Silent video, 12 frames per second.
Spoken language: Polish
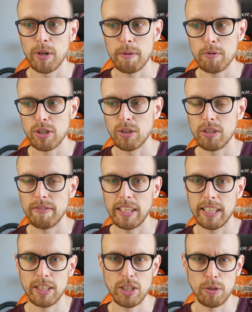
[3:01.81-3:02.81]
moje
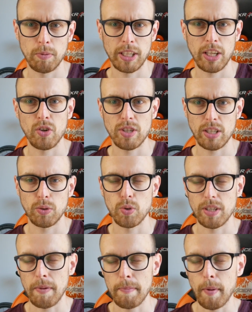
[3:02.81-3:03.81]
przygotowania. Zresztą od jakiegoś czasu
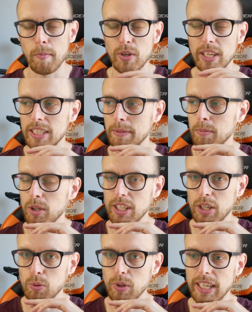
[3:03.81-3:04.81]
już tam spamuję tym
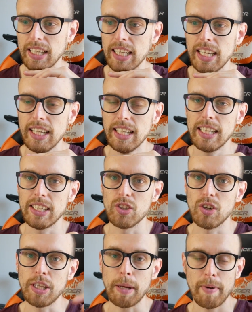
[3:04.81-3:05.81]
Border to Hell.
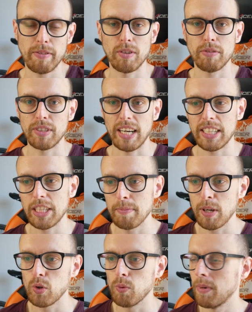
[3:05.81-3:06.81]
No i na pewno w trakcie
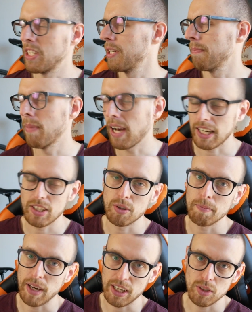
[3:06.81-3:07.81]
biegu będzie
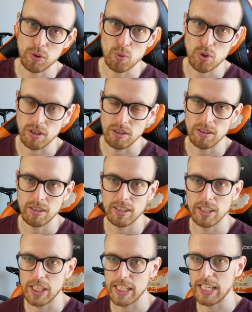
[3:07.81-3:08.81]
bardzo, bardzo dużo
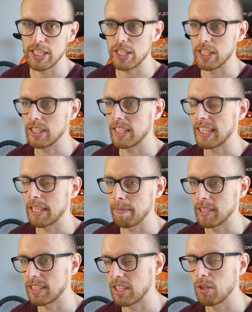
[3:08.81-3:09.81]
rzeczy na
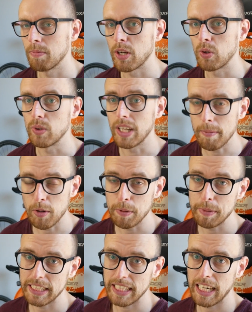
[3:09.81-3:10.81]
temat tego biegu na
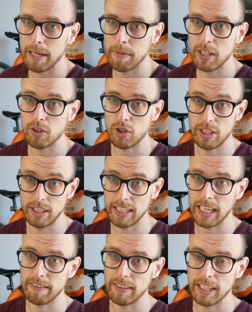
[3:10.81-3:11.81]
moim Instagramie
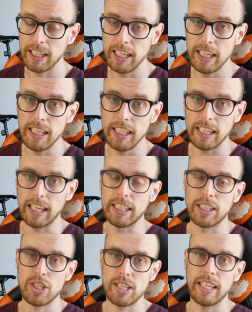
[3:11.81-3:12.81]
roślinnych awek
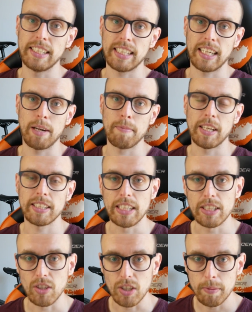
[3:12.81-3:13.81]
ale też na Instagramie
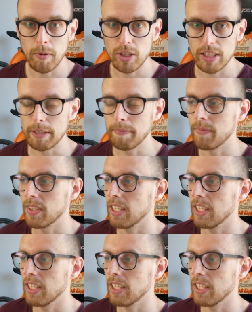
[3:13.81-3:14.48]
Jasnej Strony Mocy